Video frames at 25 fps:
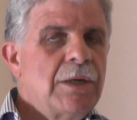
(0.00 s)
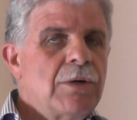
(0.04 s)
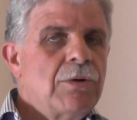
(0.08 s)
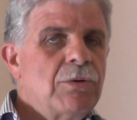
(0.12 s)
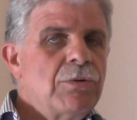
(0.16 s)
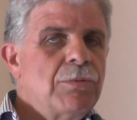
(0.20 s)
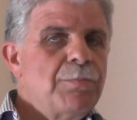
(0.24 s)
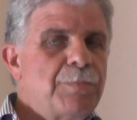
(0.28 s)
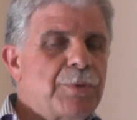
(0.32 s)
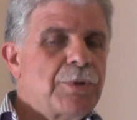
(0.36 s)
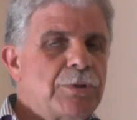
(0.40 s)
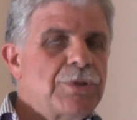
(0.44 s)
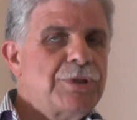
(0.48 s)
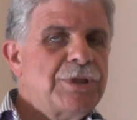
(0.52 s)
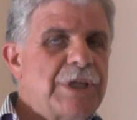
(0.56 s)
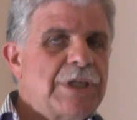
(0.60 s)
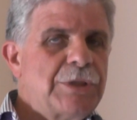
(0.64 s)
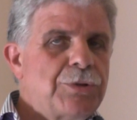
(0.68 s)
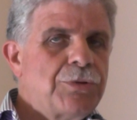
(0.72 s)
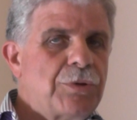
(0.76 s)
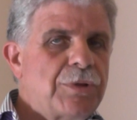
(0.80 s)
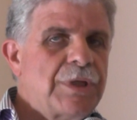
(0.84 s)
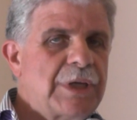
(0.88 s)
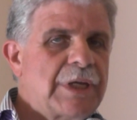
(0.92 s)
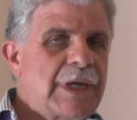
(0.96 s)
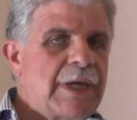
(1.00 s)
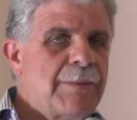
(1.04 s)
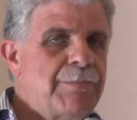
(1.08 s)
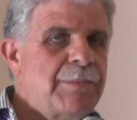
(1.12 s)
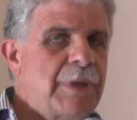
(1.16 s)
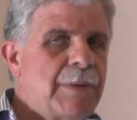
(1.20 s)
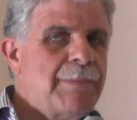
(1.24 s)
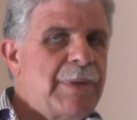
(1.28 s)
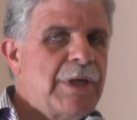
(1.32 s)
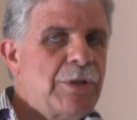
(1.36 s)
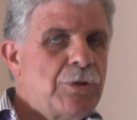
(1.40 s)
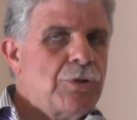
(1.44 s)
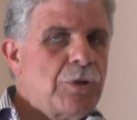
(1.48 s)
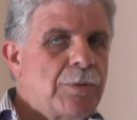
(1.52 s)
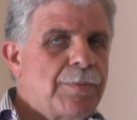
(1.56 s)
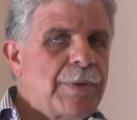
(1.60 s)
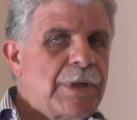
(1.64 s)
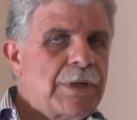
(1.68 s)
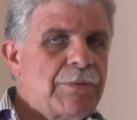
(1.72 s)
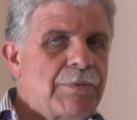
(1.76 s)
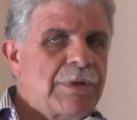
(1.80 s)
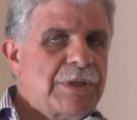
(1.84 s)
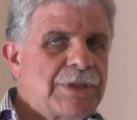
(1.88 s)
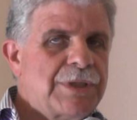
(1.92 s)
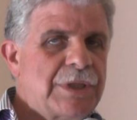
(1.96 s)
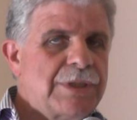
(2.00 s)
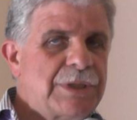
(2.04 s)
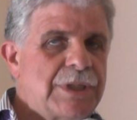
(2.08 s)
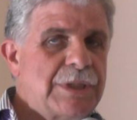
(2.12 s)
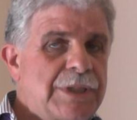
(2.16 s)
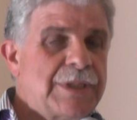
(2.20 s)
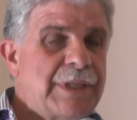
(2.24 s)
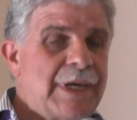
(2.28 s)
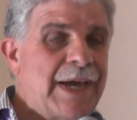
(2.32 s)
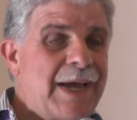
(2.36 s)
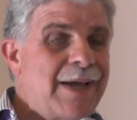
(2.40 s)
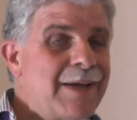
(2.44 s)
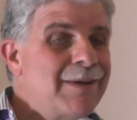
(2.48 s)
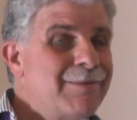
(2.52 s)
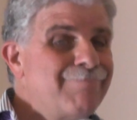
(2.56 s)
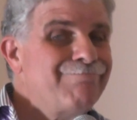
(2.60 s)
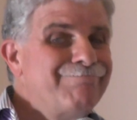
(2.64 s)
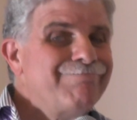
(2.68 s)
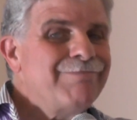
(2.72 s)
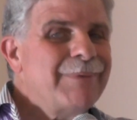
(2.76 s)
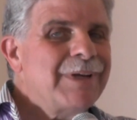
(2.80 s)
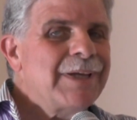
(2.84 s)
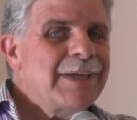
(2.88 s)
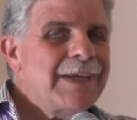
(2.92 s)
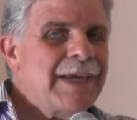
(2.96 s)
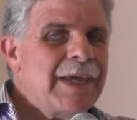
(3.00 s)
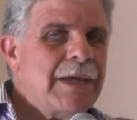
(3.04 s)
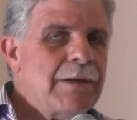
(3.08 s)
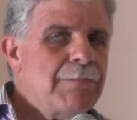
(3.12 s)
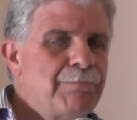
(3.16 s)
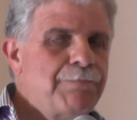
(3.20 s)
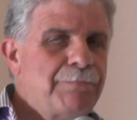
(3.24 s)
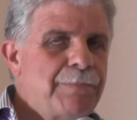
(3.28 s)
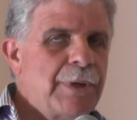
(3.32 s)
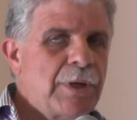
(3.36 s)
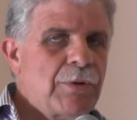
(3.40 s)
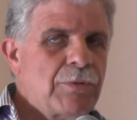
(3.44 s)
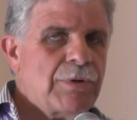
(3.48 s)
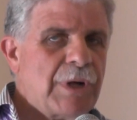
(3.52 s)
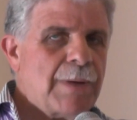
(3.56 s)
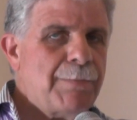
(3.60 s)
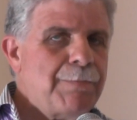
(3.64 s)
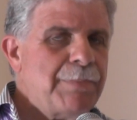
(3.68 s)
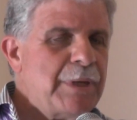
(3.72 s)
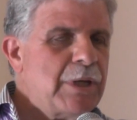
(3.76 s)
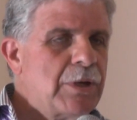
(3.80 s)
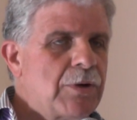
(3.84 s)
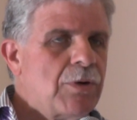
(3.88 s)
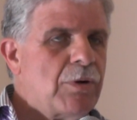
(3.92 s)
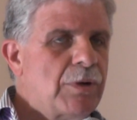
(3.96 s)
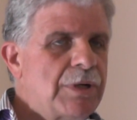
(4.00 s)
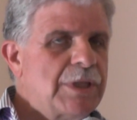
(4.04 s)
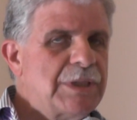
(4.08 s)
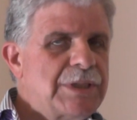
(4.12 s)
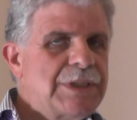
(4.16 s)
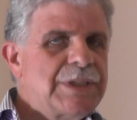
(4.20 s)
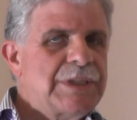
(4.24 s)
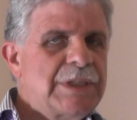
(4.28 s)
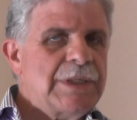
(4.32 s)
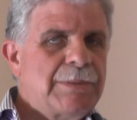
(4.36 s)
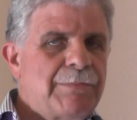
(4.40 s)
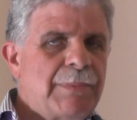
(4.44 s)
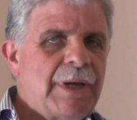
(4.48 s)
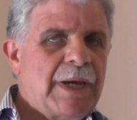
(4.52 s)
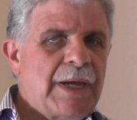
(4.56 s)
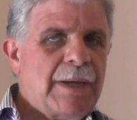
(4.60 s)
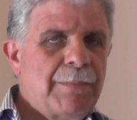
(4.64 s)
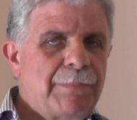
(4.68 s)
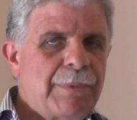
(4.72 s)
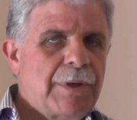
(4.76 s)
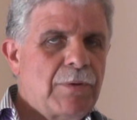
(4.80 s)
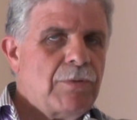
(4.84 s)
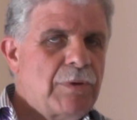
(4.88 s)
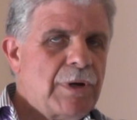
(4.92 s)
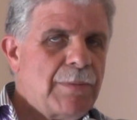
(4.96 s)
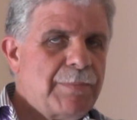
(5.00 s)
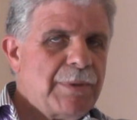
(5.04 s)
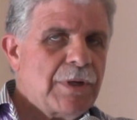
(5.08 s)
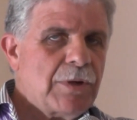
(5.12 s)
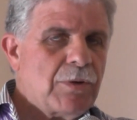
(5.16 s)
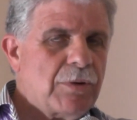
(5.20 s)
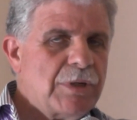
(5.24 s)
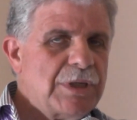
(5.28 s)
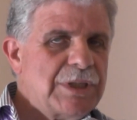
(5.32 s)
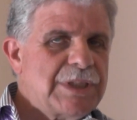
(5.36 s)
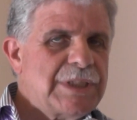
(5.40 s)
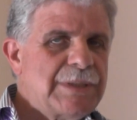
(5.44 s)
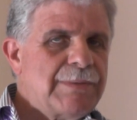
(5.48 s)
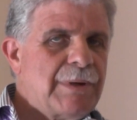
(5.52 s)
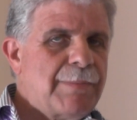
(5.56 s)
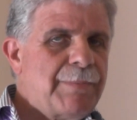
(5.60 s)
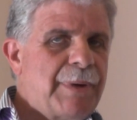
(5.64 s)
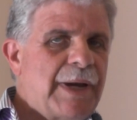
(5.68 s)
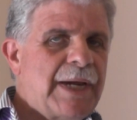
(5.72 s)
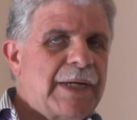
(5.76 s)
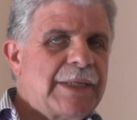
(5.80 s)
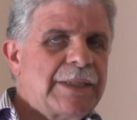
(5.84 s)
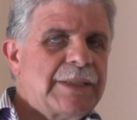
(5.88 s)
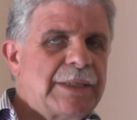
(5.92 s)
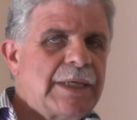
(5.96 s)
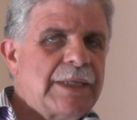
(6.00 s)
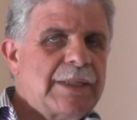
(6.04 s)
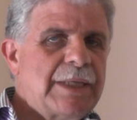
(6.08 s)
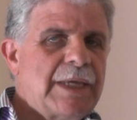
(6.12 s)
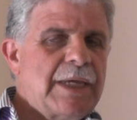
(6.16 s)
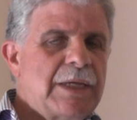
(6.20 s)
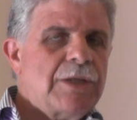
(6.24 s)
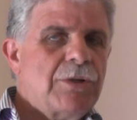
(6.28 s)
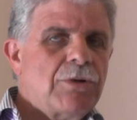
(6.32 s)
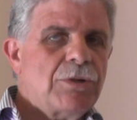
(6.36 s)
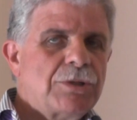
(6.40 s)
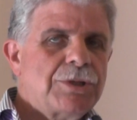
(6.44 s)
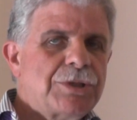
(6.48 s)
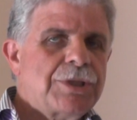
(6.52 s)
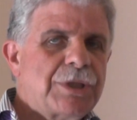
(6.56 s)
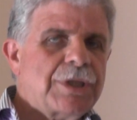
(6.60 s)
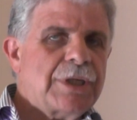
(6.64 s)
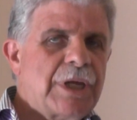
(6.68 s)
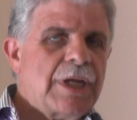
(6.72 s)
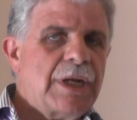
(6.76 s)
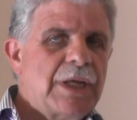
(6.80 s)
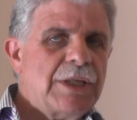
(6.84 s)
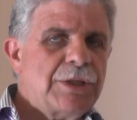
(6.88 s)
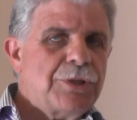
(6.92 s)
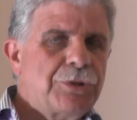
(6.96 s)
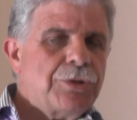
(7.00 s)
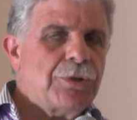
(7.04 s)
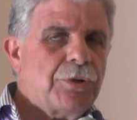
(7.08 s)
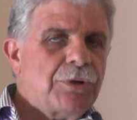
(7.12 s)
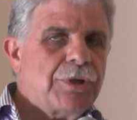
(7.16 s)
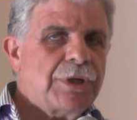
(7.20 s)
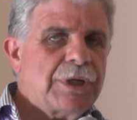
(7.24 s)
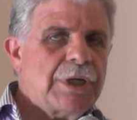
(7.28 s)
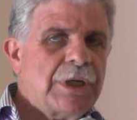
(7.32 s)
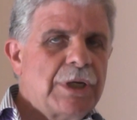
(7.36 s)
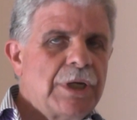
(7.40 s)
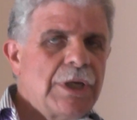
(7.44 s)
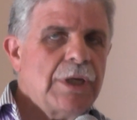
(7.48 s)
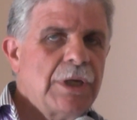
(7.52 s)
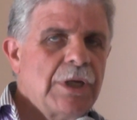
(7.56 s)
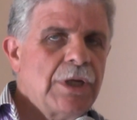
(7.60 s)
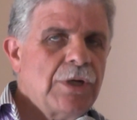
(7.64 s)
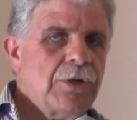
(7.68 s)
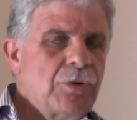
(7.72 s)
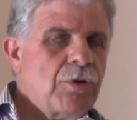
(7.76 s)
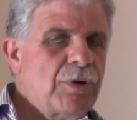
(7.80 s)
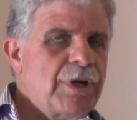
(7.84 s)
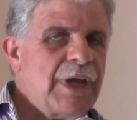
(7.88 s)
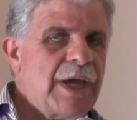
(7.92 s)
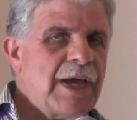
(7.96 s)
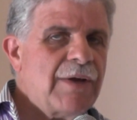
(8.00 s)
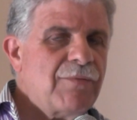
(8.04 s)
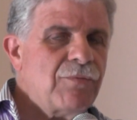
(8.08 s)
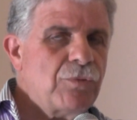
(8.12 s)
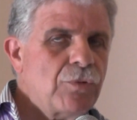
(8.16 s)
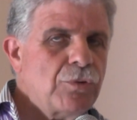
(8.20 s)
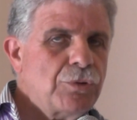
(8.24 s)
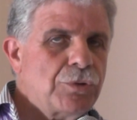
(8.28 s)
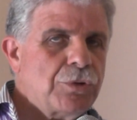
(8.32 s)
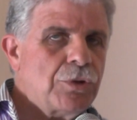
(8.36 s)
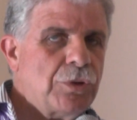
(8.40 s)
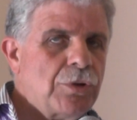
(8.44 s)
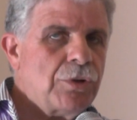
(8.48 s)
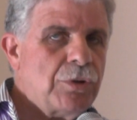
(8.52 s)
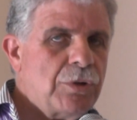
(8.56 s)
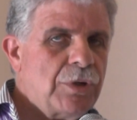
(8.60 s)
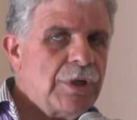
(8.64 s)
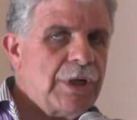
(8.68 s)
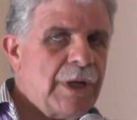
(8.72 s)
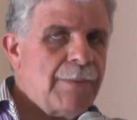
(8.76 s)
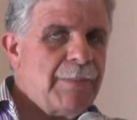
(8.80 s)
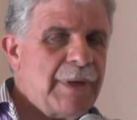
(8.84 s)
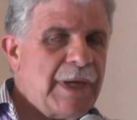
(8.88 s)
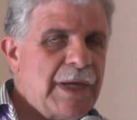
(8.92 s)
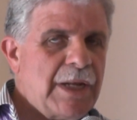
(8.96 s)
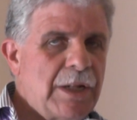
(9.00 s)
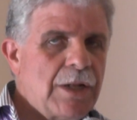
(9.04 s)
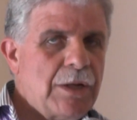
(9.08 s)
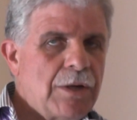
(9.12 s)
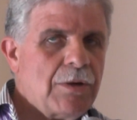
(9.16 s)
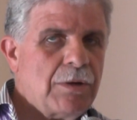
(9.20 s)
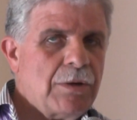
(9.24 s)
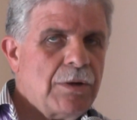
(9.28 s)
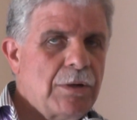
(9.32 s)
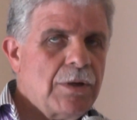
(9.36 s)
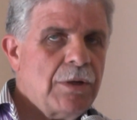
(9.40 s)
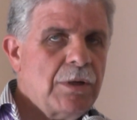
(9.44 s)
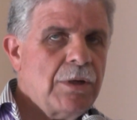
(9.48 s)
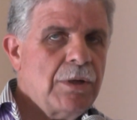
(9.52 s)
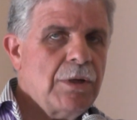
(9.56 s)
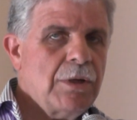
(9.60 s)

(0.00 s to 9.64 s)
un progetto di cambiamento per questa città che per una, per una piccolissima, parte dei nostri elettori non ha avuto la meglio.